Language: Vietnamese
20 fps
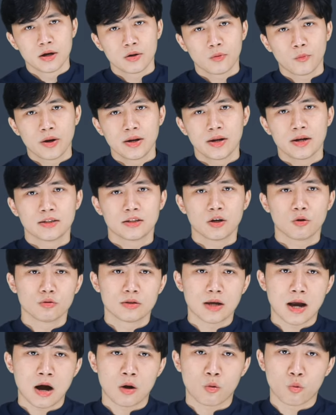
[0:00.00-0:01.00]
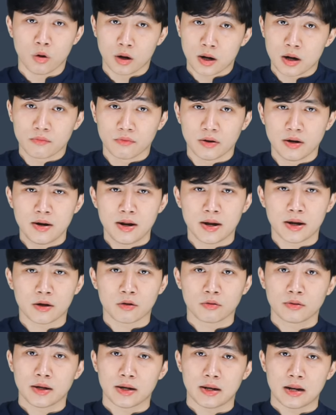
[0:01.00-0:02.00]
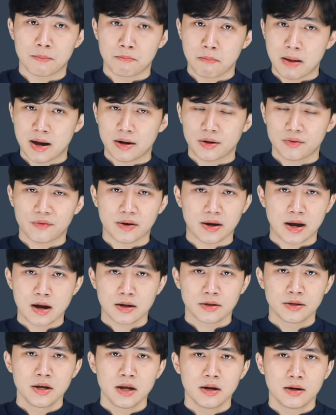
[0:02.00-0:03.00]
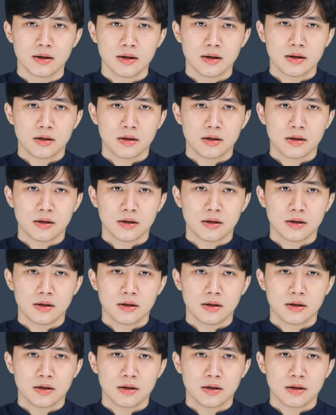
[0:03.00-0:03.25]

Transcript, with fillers: Nguyên nhân sâu xa của các vấn đề có thể làm bạn phải ngạc nhiên,